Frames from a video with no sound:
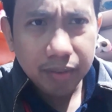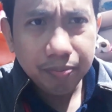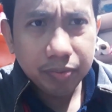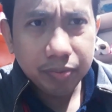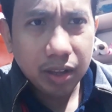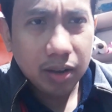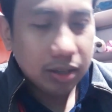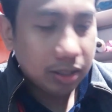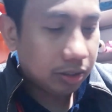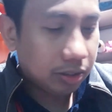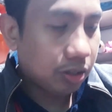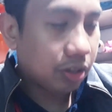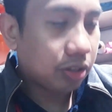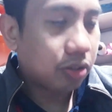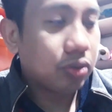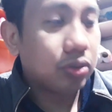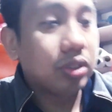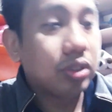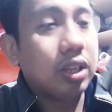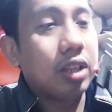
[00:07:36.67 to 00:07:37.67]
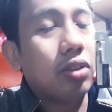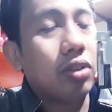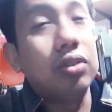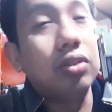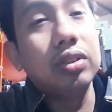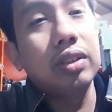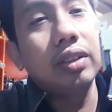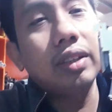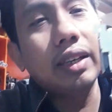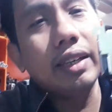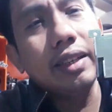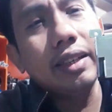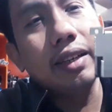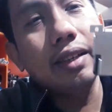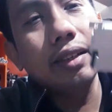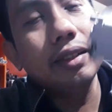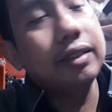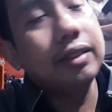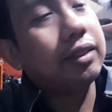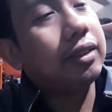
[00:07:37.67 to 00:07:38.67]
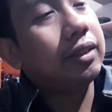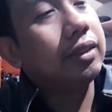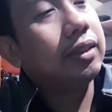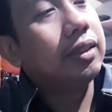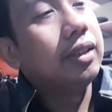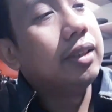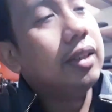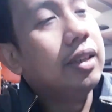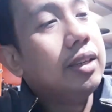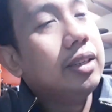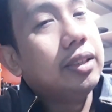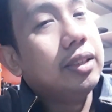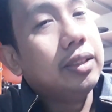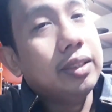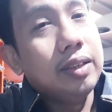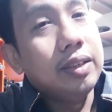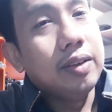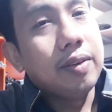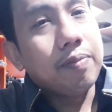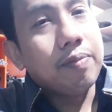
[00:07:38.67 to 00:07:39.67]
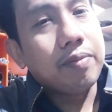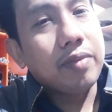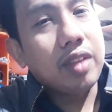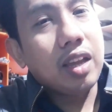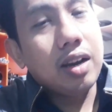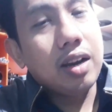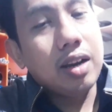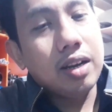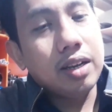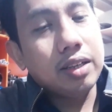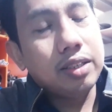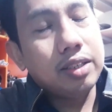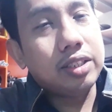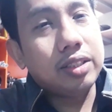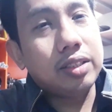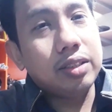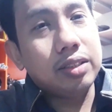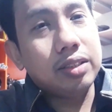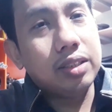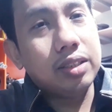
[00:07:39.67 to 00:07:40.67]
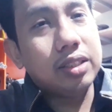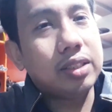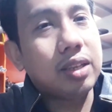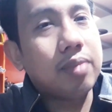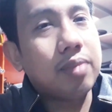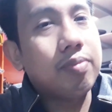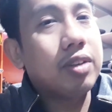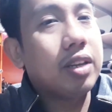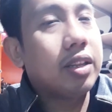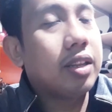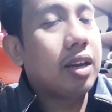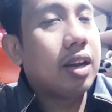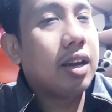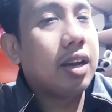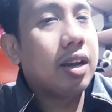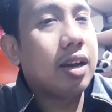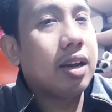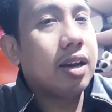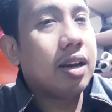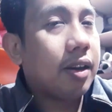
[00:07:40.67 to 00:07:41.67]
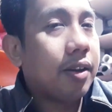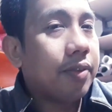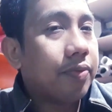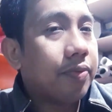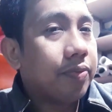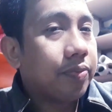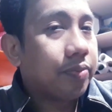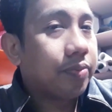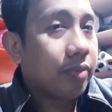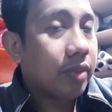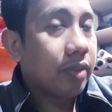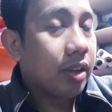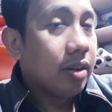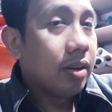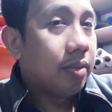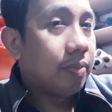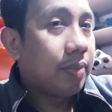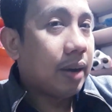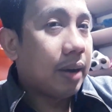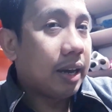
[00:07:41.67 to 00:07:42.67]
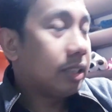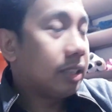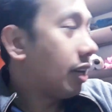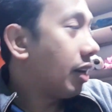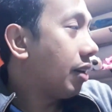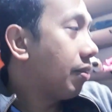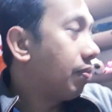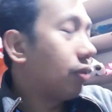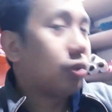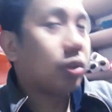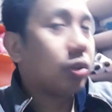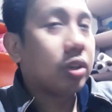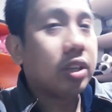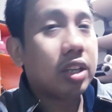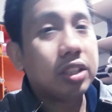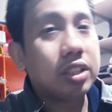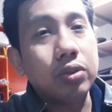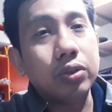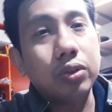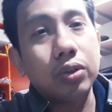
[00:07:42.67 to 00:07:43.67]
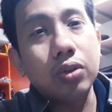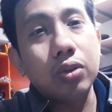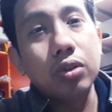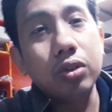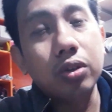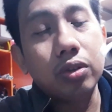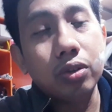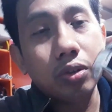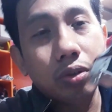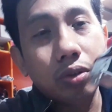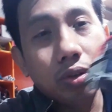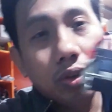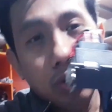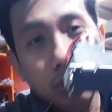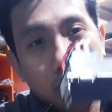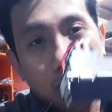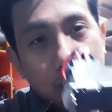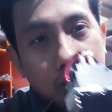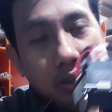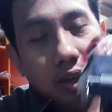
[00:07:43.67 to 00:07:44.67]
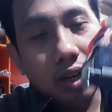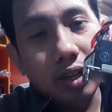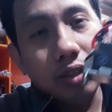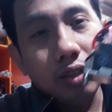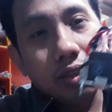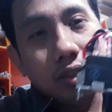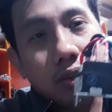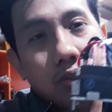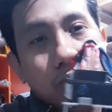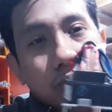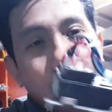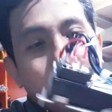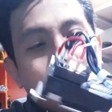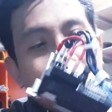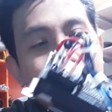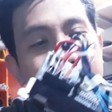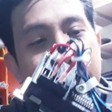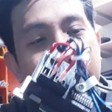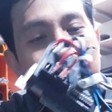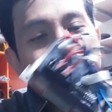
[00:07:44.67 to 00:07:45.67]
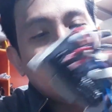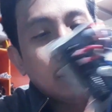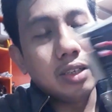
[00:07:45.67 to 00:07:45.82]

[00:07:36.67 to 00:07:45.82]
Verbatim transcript: tawag dito, itong kanyang uh, system niya na para sa motor niya, sa control. Yan, sa control niya.